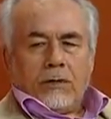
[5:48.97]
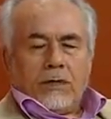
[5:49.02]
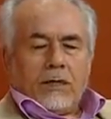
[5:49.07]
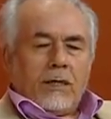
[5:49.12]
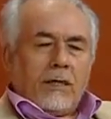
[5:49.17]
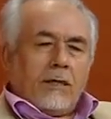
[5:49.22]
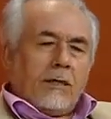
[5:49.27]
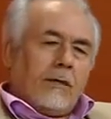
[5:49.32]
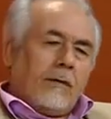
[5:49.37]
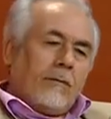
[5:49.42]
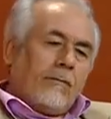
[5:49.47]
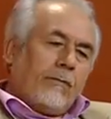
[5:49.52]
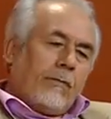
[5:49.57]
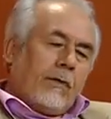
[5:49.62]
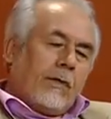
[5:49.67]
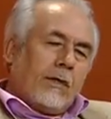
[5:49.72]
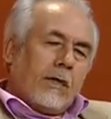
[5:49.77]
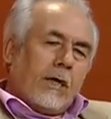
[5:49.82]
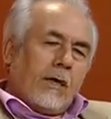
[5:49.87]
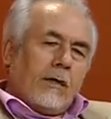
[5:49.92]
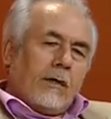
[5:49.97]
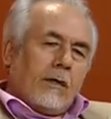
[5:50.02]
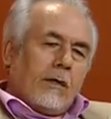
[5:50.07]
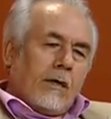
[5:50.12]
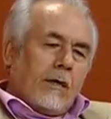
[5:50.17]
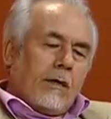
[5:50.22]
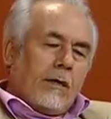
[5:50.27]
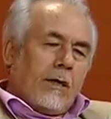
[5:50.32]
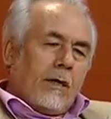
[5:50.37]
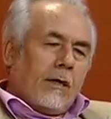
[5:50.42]
yani.
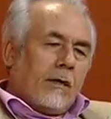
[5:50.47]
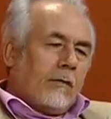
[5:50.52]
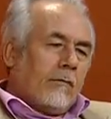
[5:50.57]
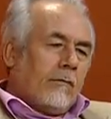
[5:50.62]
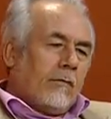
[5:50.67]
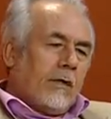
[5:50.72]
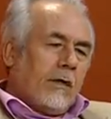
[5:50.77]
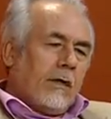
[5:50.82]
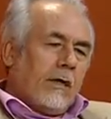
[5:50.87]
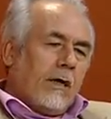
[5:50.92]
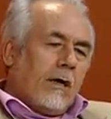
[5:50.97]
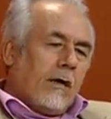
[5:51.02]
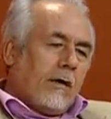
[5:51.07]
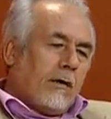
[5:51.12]
Rengarenk ve